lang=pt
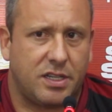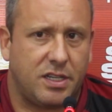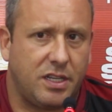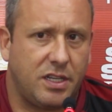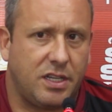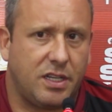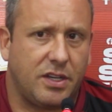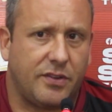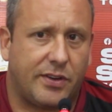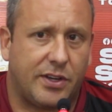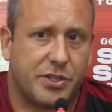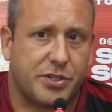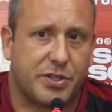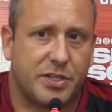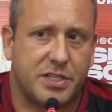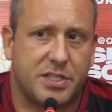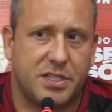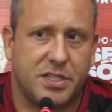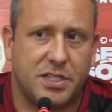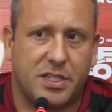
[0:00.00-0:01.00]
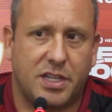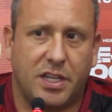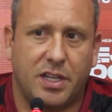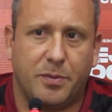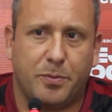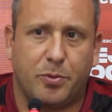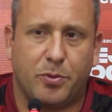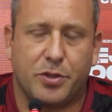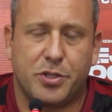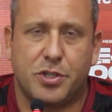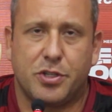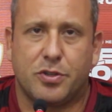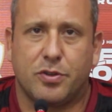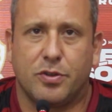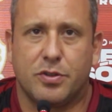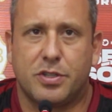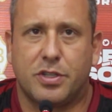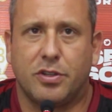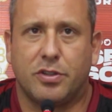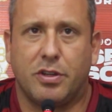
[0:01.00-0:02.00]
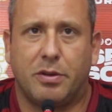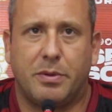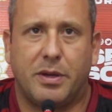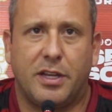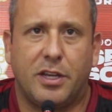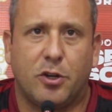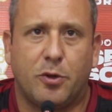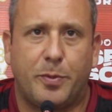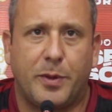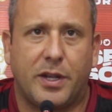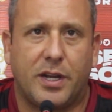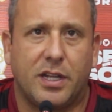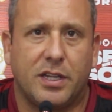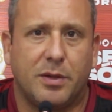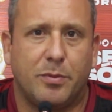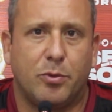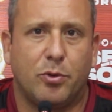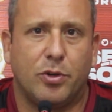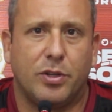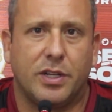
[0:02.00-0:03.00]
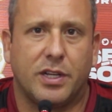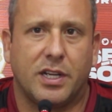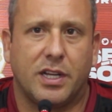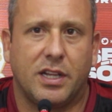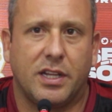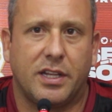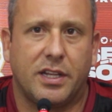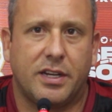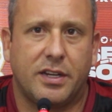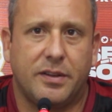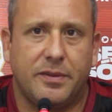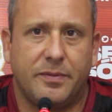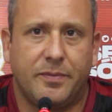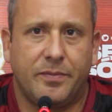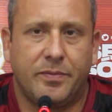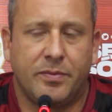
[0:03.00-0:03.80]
E eu acho que esse tempo a gente conseguiu dar uma recuperada boa na galera,